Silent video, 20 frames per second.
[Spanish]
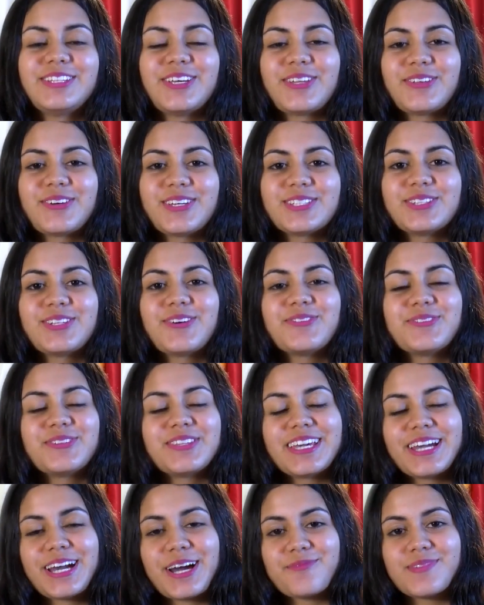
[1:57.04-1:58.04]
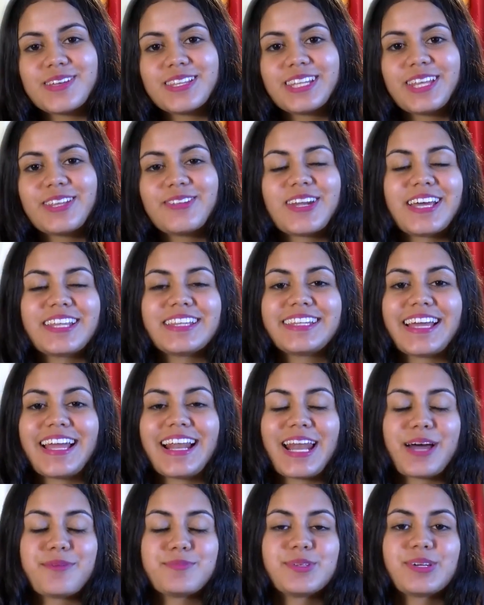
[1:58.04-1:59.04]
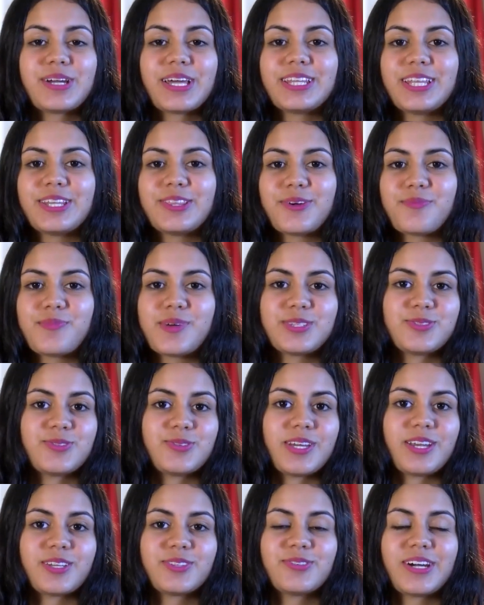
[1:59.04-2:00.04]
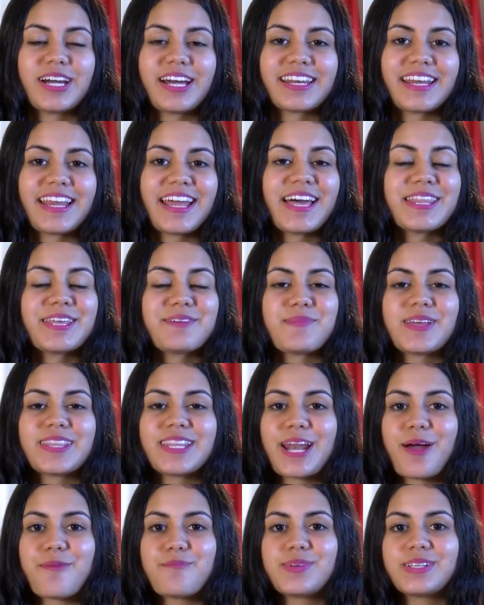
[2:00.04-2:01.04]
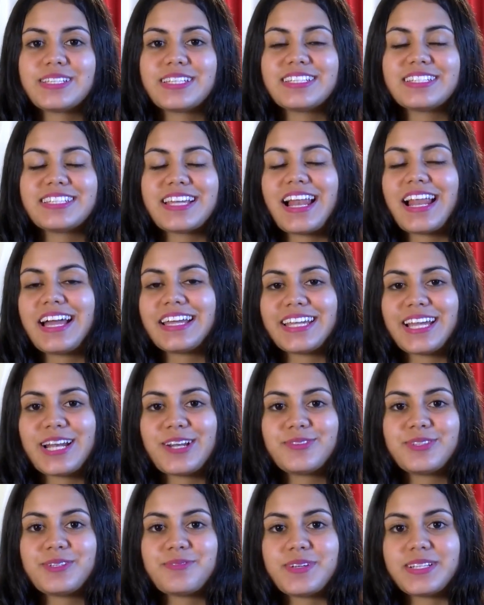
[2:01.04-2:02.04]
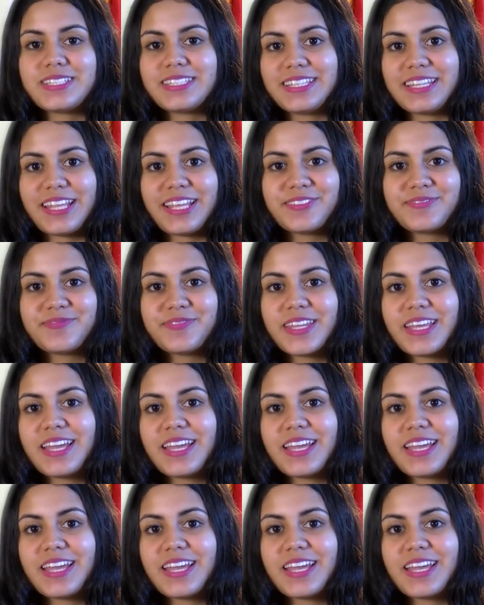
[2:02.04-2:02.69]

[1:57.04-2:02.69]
Todo esto únicamente durante el lapso que te toma estudiar tu carrera de manera presencial aquí en la universidad.